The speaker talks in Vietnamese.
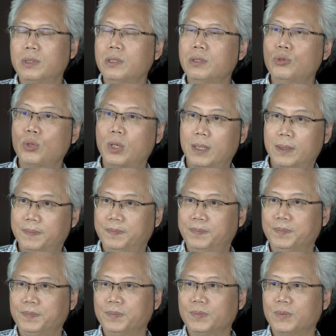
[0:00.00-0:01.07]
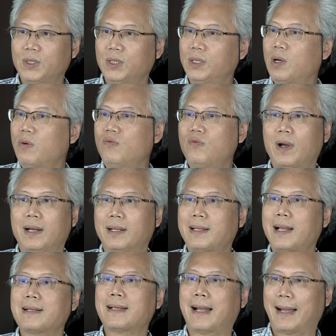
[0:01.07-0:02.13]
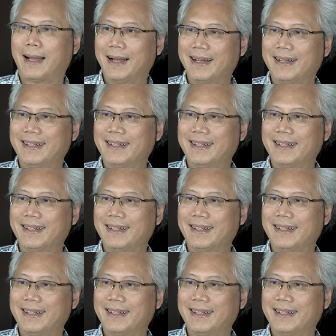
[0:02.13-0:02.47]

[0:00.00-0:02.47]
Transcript: tự truyện thì không phải là tác giả